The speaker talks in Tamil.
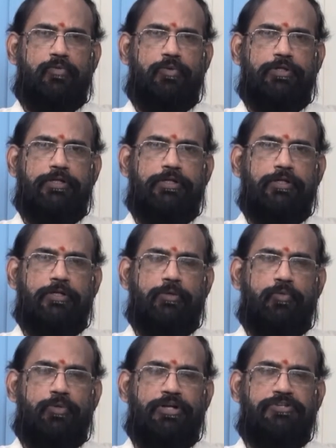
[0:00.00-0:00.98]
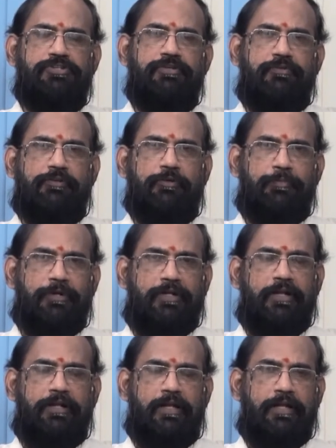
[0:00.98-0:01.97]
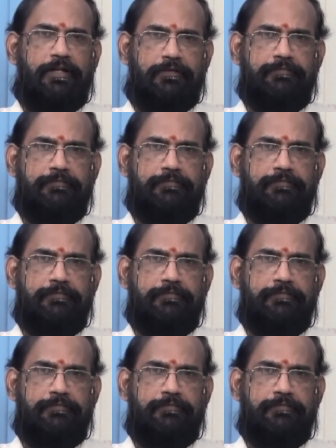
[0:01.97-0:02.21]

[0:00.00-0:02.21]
ஒரு உணர்ச்சி வசப்பட்ட நிலை